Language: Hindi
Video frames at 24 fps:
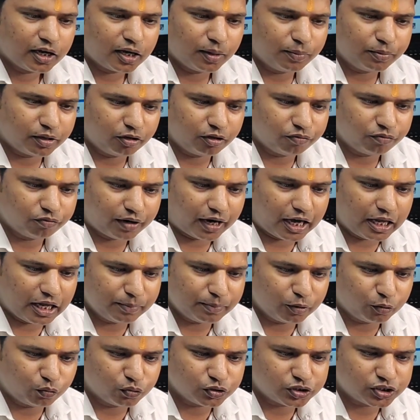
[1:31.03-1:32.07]
कभी कभी
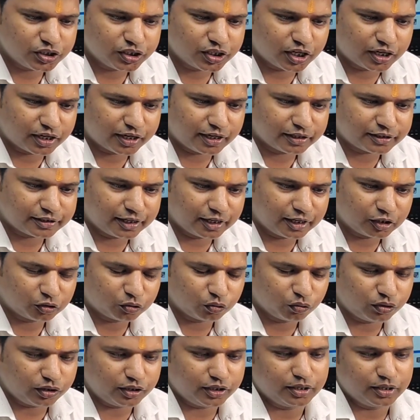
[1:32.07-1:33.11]
फाइल में कुछ इरर रहता है
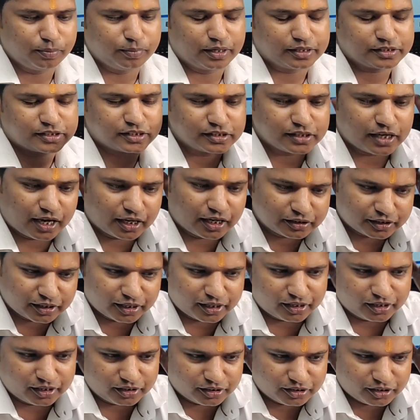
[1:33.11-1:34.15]
तो ये मैसेज
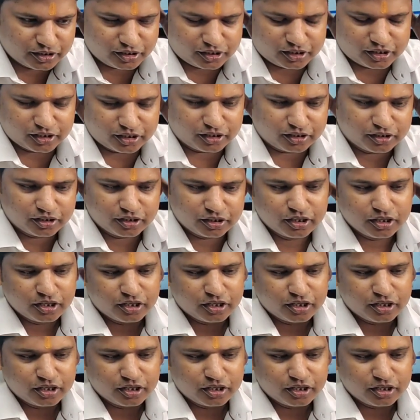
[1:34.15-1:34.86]
आता है ठीक है